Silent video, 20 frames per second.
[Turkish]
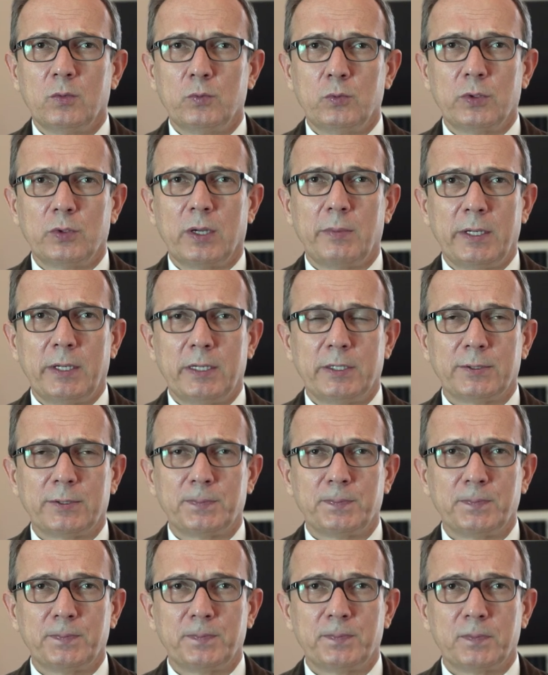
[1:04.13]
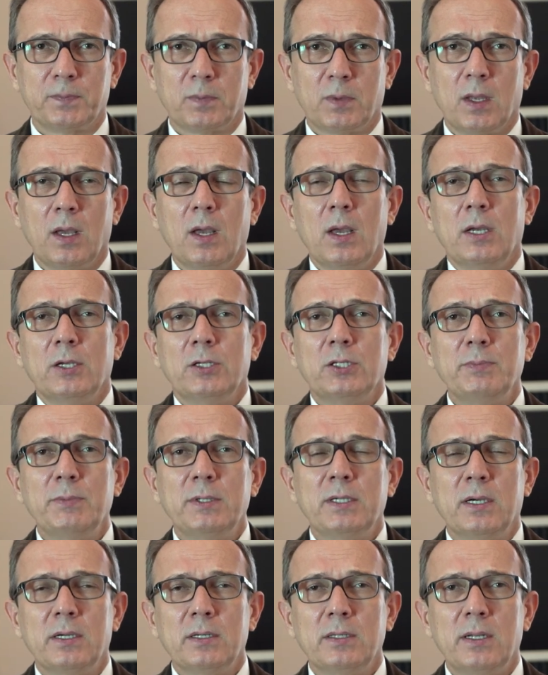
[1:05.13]
vurabilir.
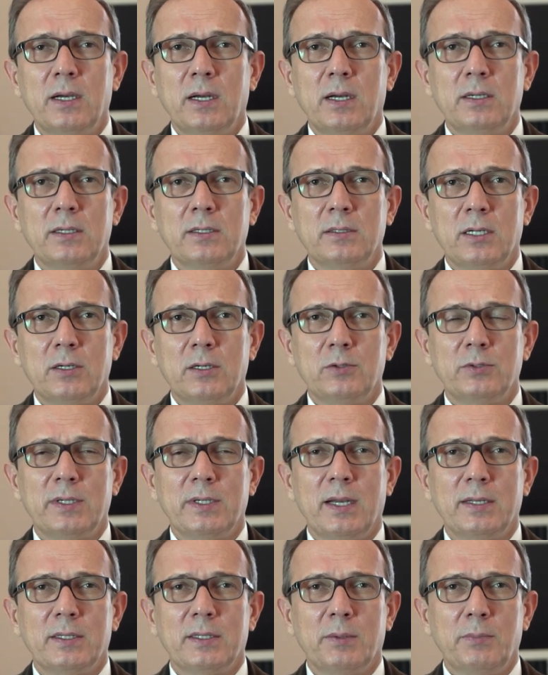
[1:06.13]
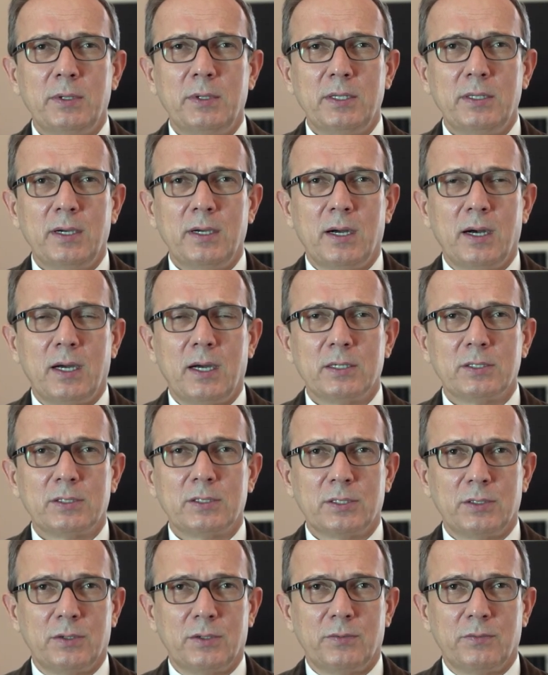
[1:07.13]
Şimdi karın ağrılarından özellikle mide
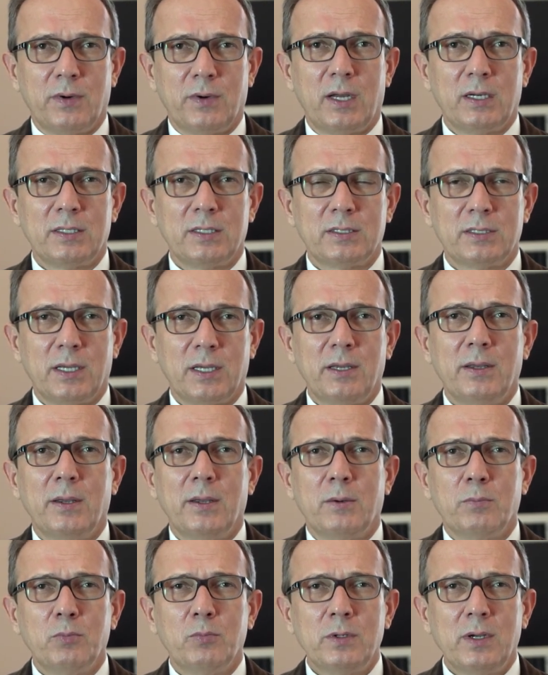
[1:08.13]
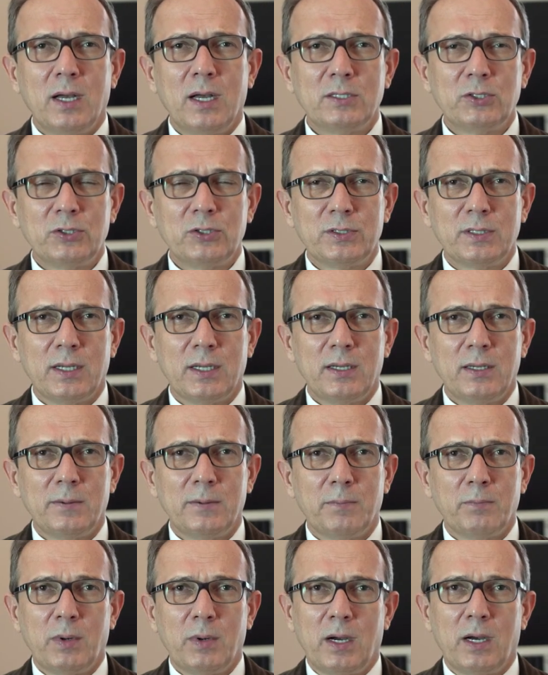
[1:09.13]
ağrısı var ise bu gastrite
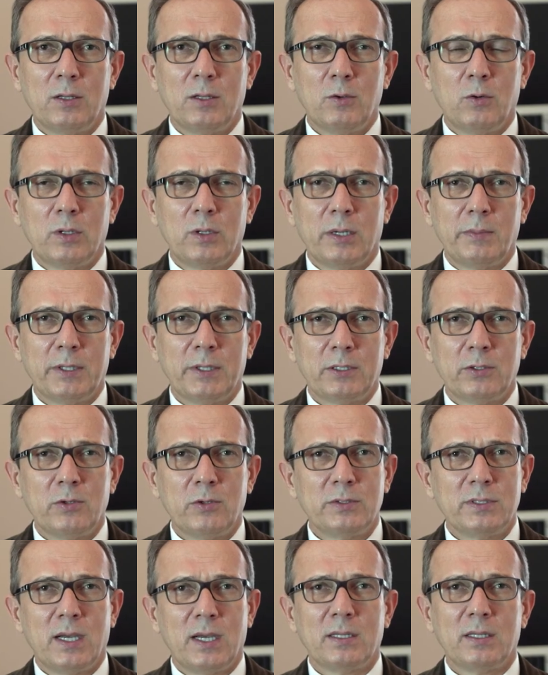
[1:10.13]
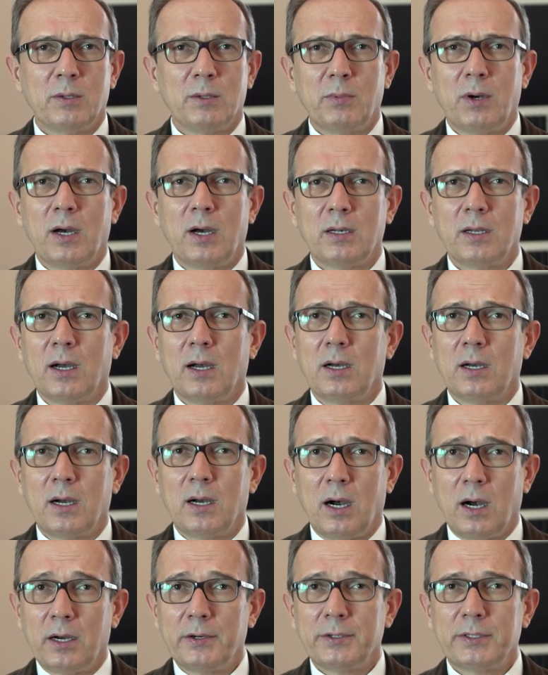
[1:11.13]
bağlı olabilir. Özellikle bağır
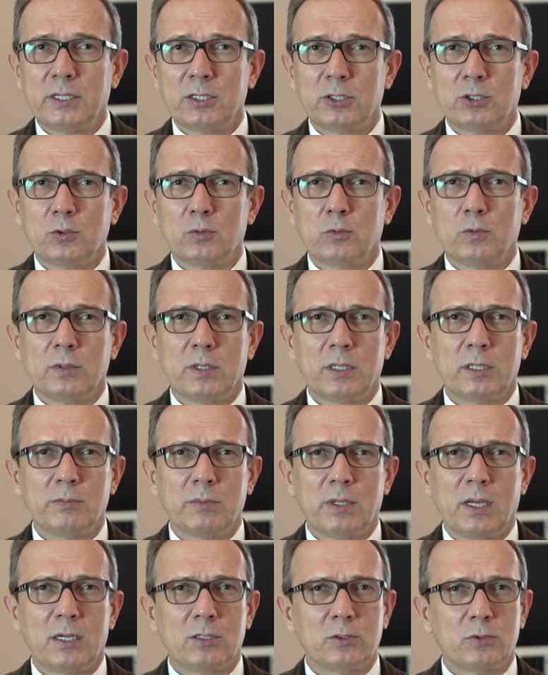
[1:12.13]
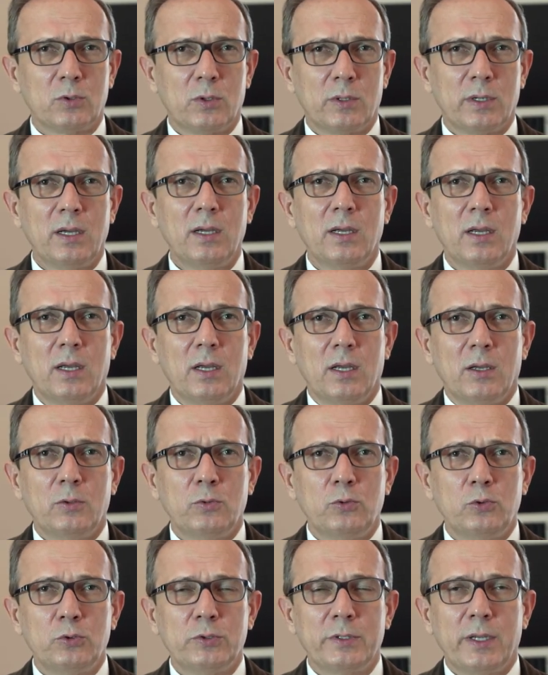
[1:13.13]
ağrı kesici kullanımdan sonra
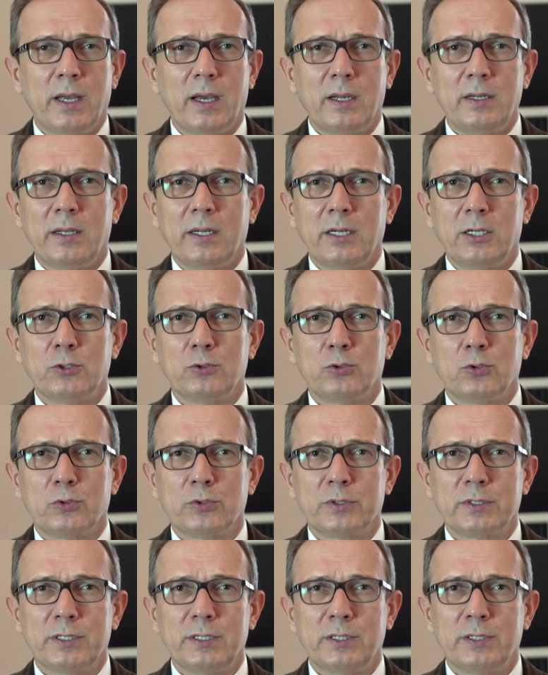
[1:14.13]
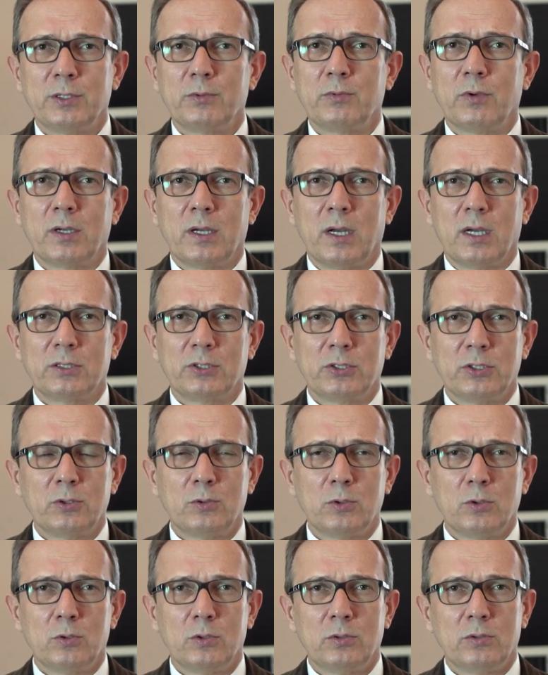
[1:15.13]
yüzeyel erozyon, sıyrık ve
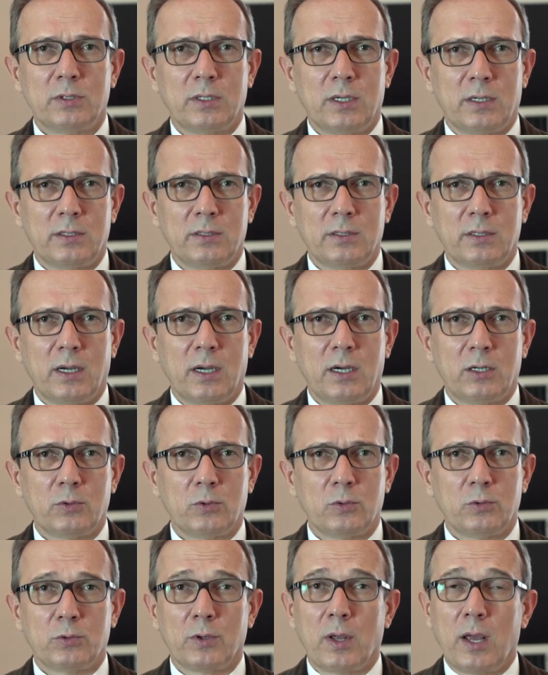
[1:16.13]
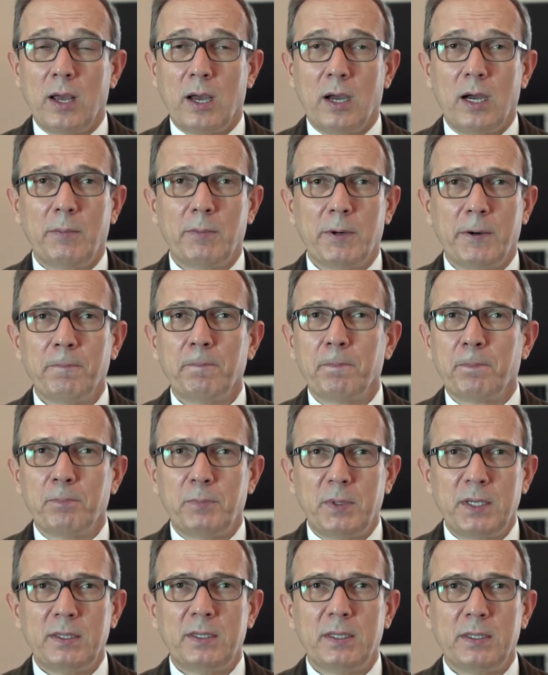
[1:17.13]
gastrit olur, karında ağrı olur. Ama
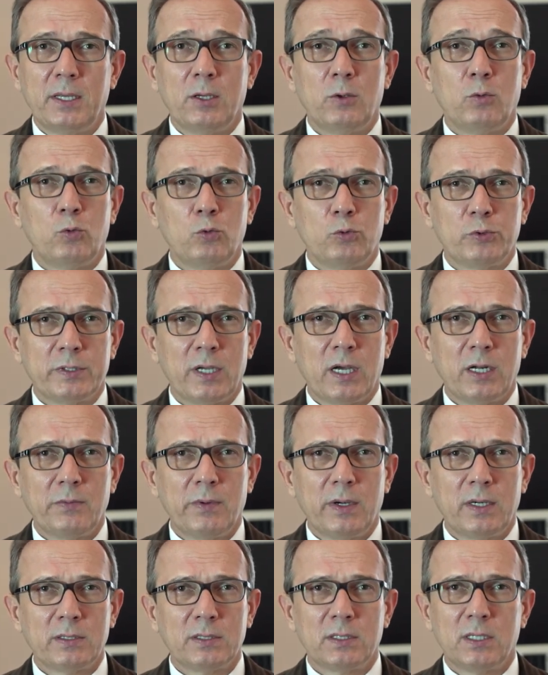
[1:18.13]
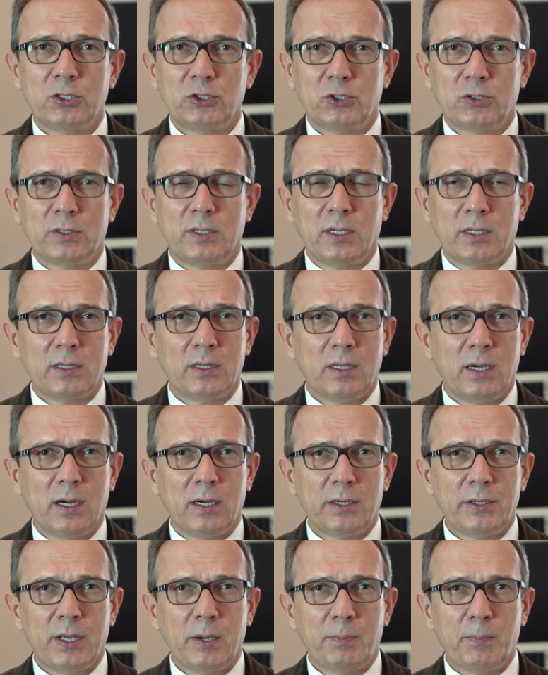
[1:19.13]
midede ülser varsa şiddetli
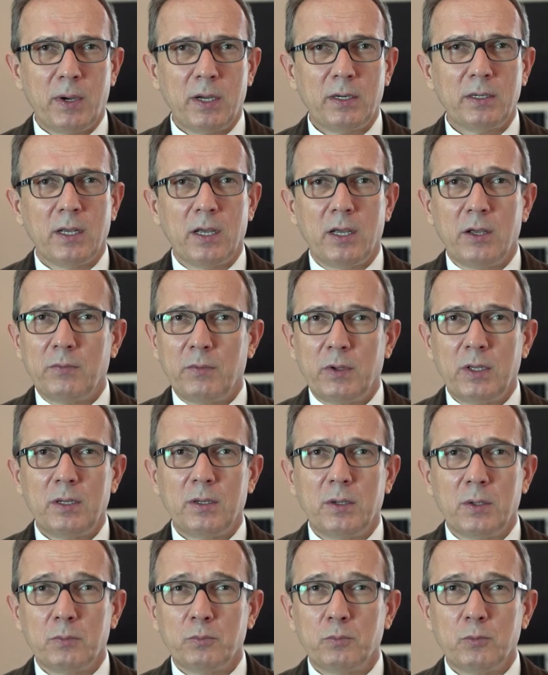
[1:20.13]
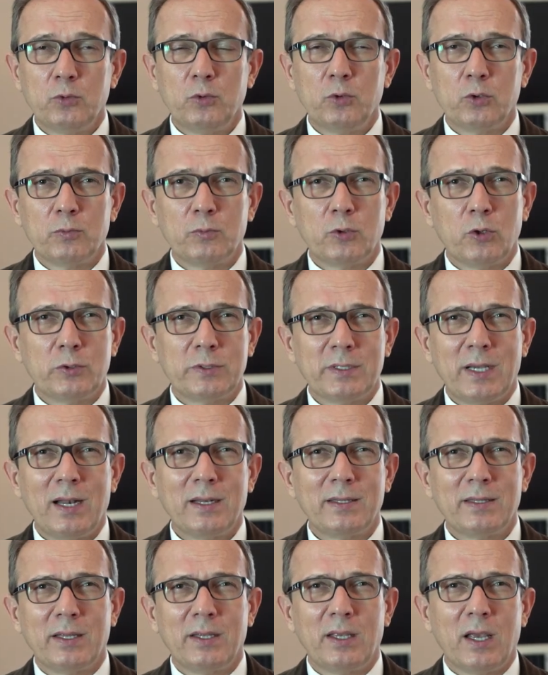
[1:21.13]
ağrı yapar ve bu durumda
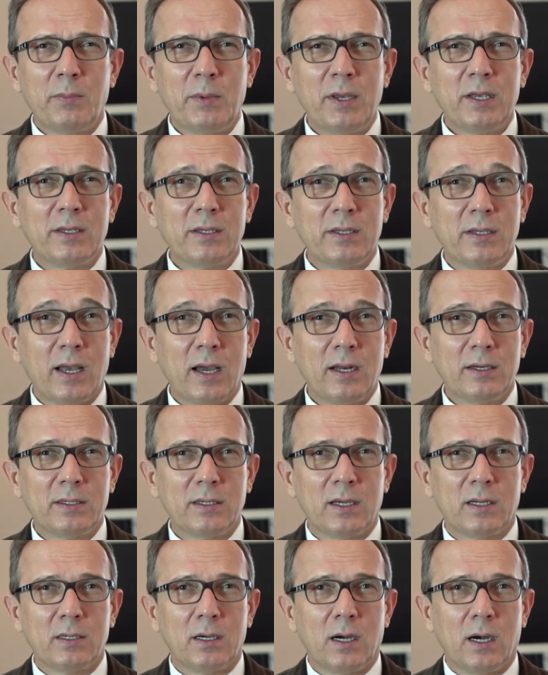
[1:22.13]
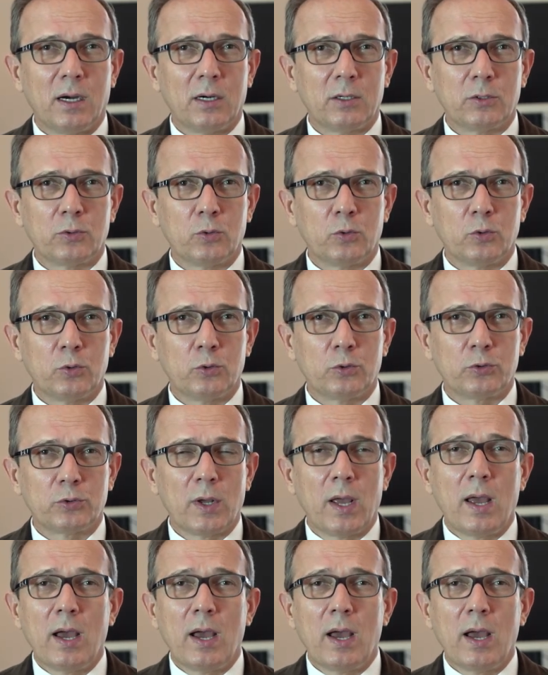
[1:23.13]
özellikle yemek yerken ağrı olur.